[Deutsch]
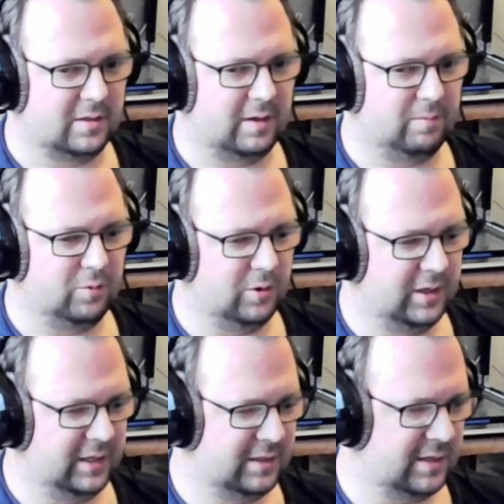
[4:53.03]
Dann würde
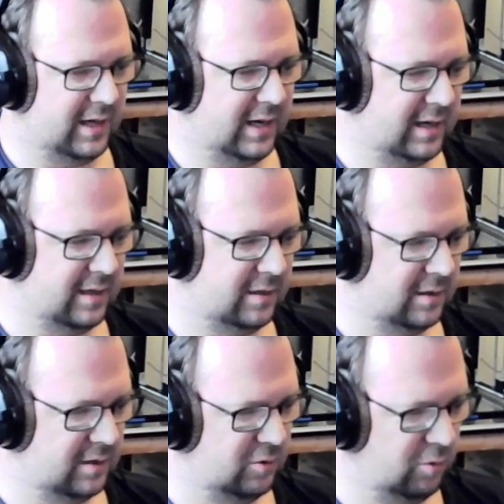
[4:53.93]
ich
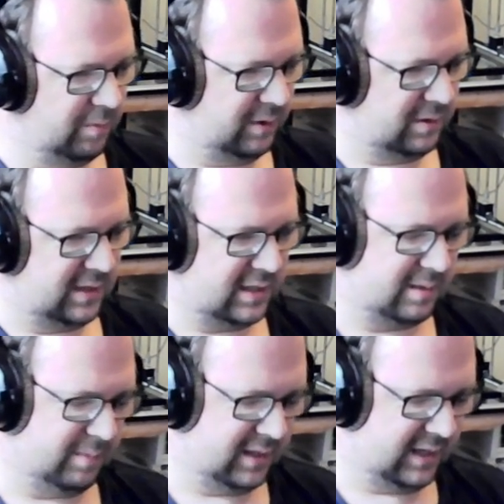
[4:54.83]
sagen, suchen wir uns
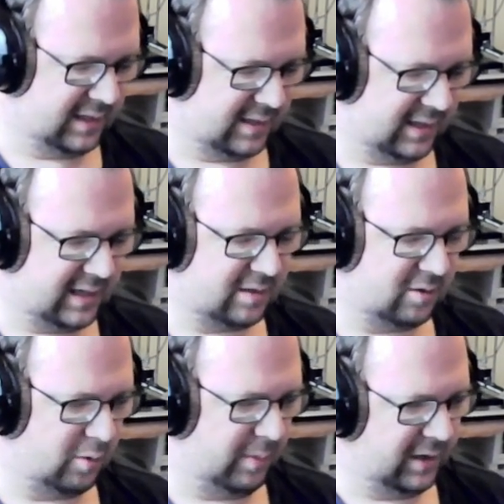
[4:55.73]
jetzt mit der 6
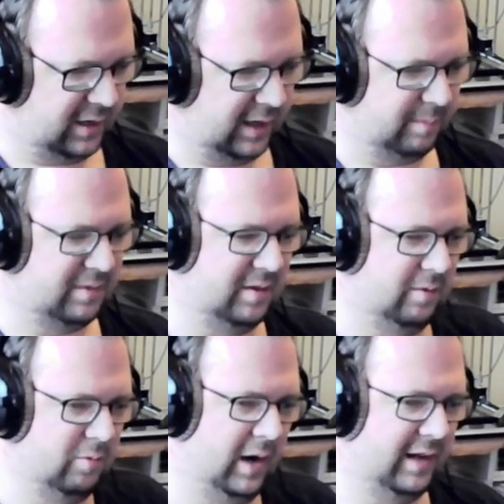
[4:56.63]
nochmal die
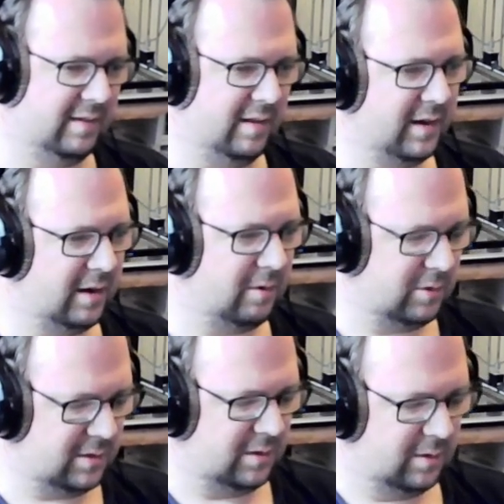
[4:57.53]
MCU einzeln
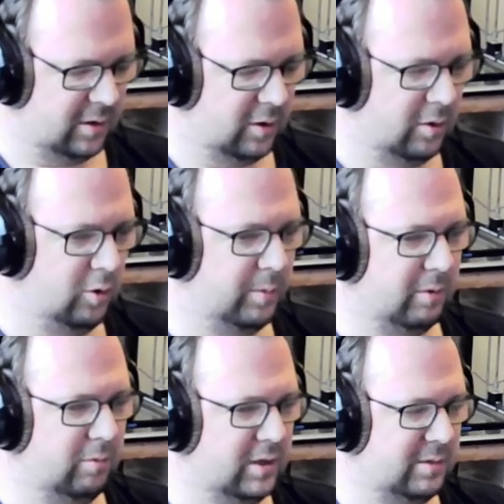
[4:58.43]
raus über
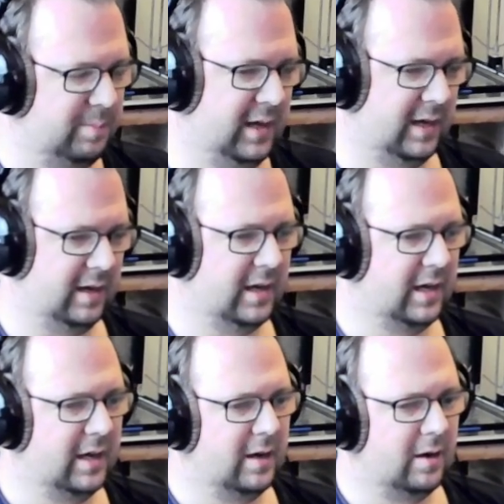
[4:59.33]
USB.
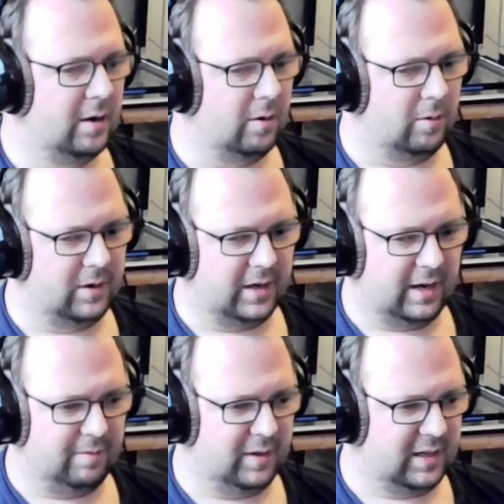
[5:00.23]
Und dann
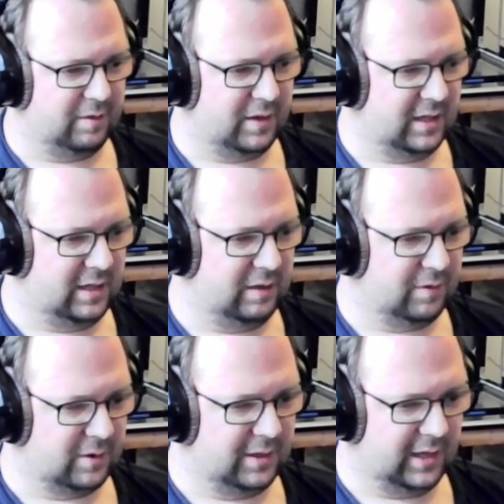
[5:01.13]
haben wir definitiv
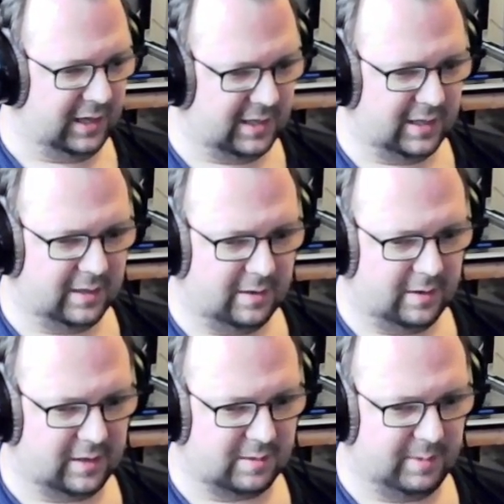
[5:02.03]
auch die richtige.
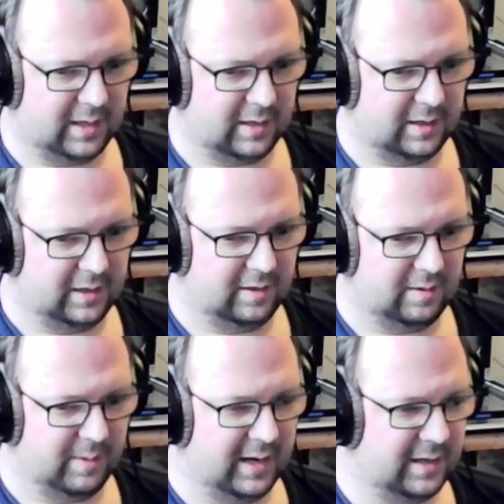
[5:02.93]
Das wäre dann die
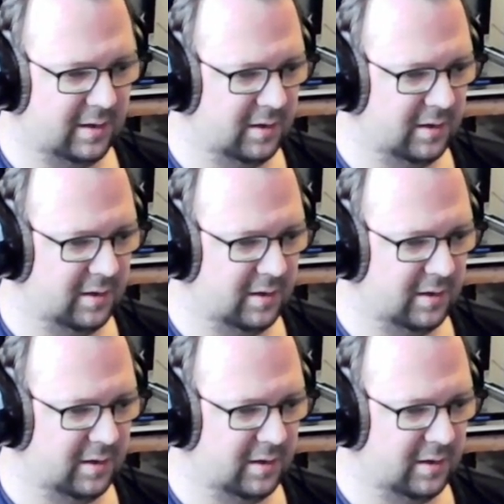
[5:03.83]
zweite.